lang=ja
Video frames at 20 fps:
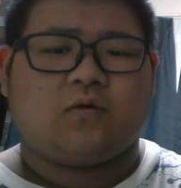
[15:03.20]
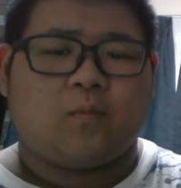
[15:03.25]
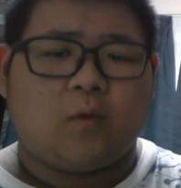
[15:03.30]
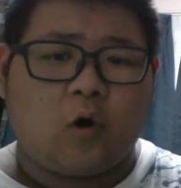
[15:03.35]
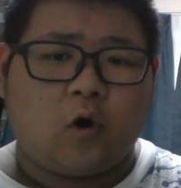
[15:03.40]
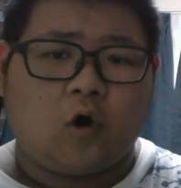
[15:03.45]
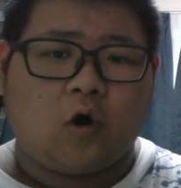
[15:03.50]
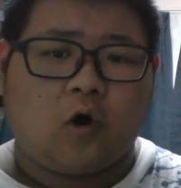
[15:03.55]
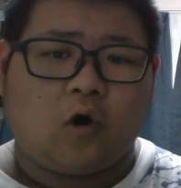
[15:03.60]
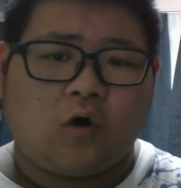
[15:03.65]

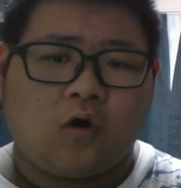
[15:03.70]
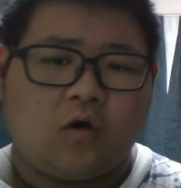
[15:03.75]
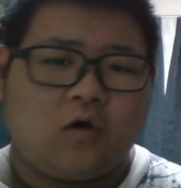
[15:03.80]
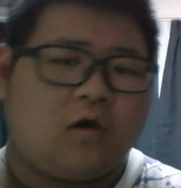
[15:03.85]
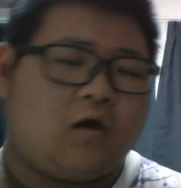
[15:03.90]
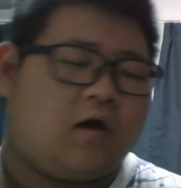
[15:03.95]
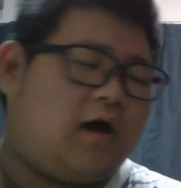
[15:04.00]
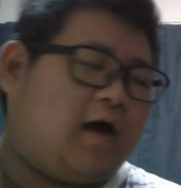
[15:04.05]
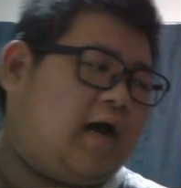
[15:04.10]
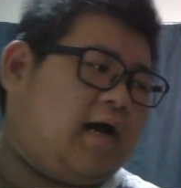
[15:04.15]
も、
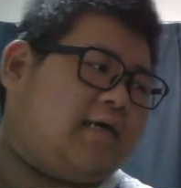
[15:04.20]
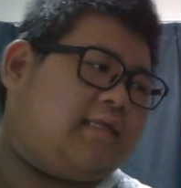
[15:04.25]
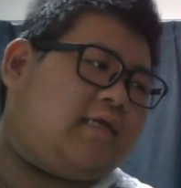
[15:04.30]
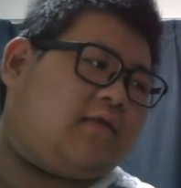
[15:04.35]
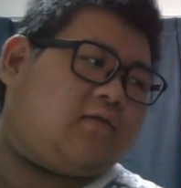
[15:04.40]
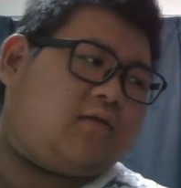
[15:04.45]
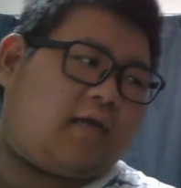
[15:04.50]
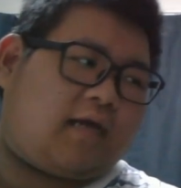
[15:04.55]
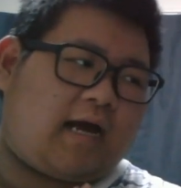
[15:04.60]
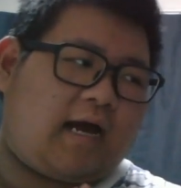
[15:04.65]
鼻
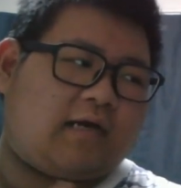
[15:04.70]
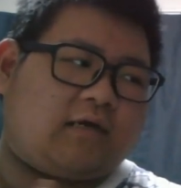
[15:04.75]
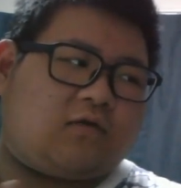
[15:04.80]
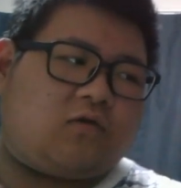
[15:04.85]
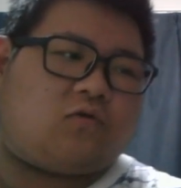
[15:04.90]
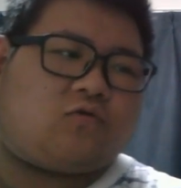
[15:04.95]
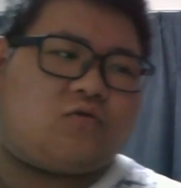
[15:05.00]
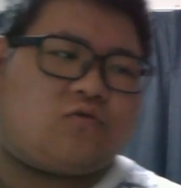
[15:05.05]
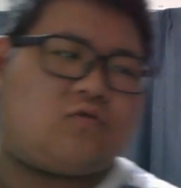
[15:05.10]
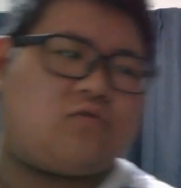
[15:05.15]
のね、環
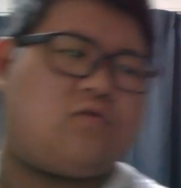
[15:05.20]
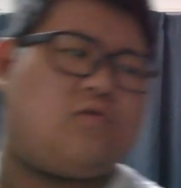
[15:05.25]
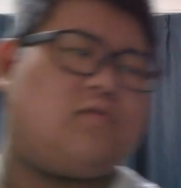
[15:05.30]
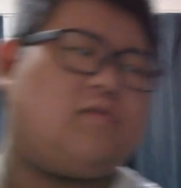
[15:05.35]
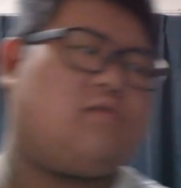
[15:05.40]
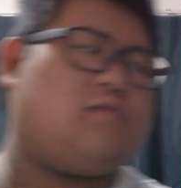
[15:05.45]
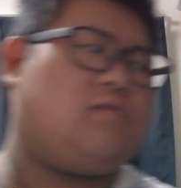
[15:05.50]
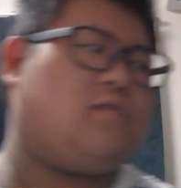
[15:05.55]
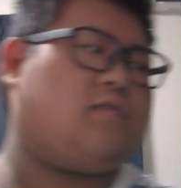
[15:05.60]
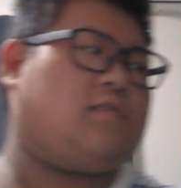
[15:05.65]
境を整え
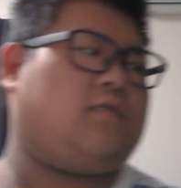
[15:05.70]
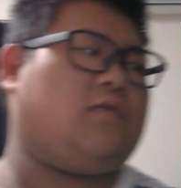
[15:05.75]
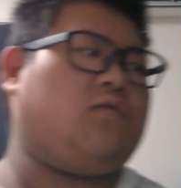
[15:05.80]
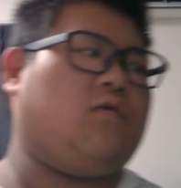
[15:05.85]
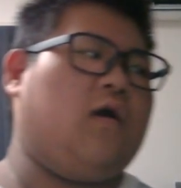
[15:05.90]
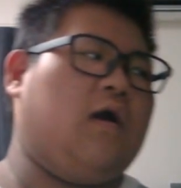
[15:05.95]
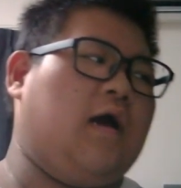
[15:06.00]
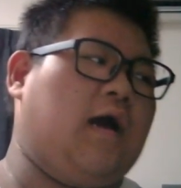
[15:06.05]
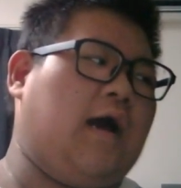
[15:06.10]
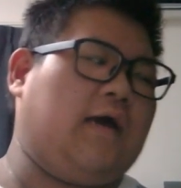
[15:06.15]
てるんですけど、